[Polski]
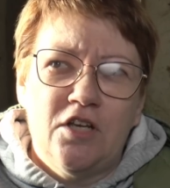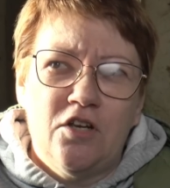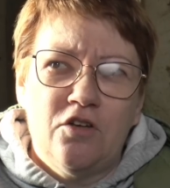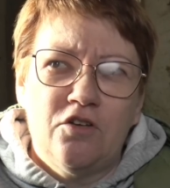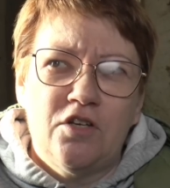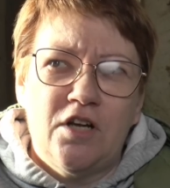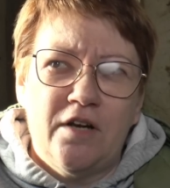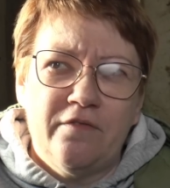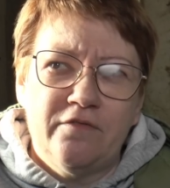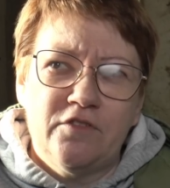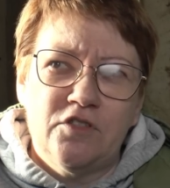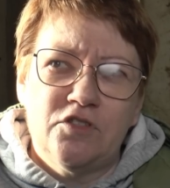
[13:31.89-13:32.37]

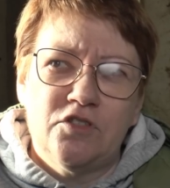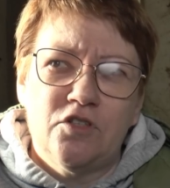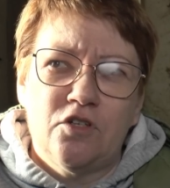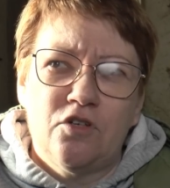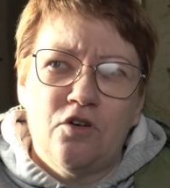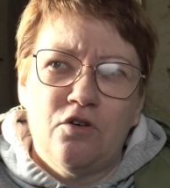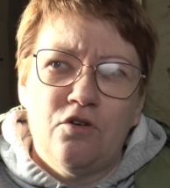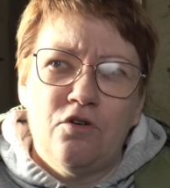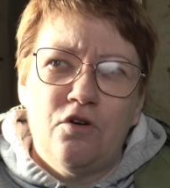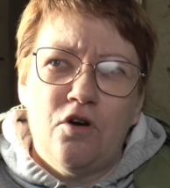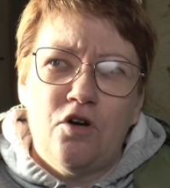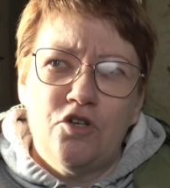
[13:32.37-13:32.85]
kg to jest
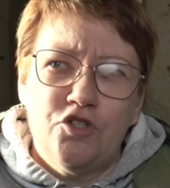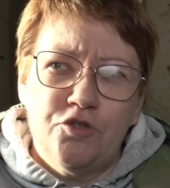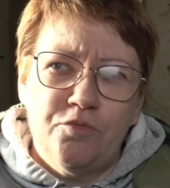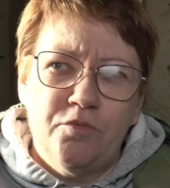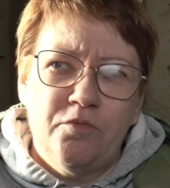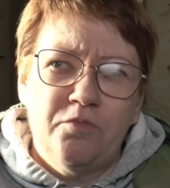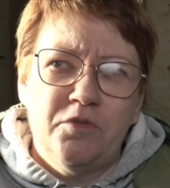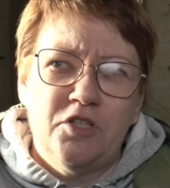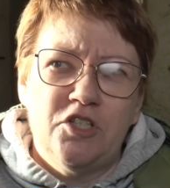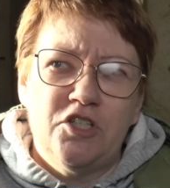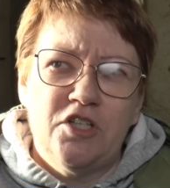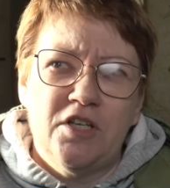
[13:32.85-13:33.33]
około
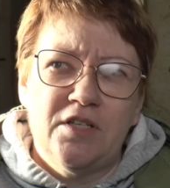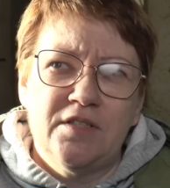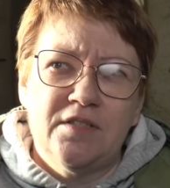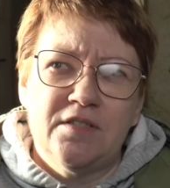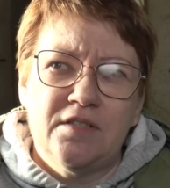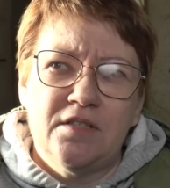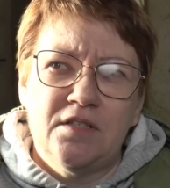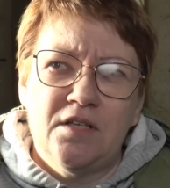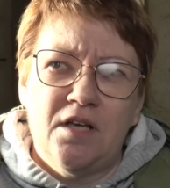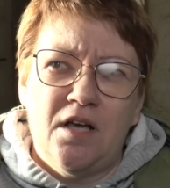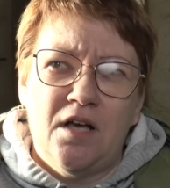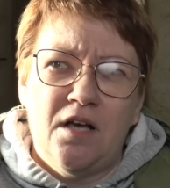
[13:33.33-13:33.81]
8
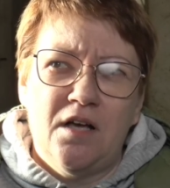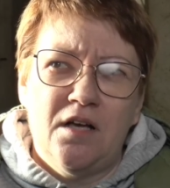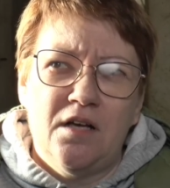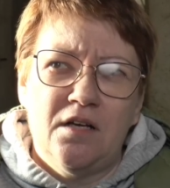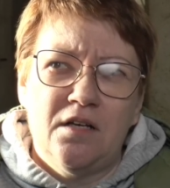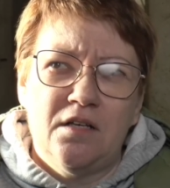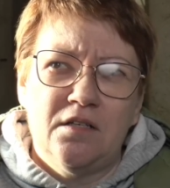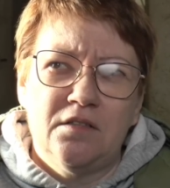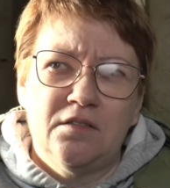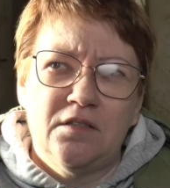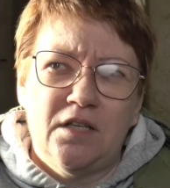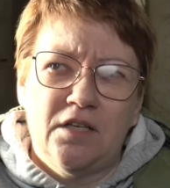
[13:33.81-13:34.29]
miesięcy,
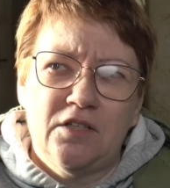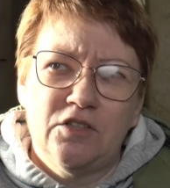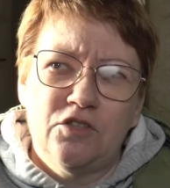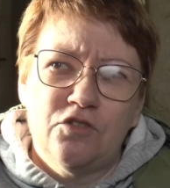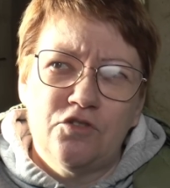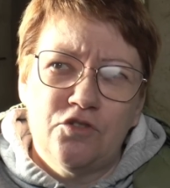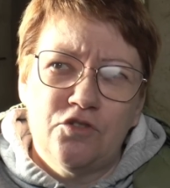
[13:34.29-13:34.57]
a tak do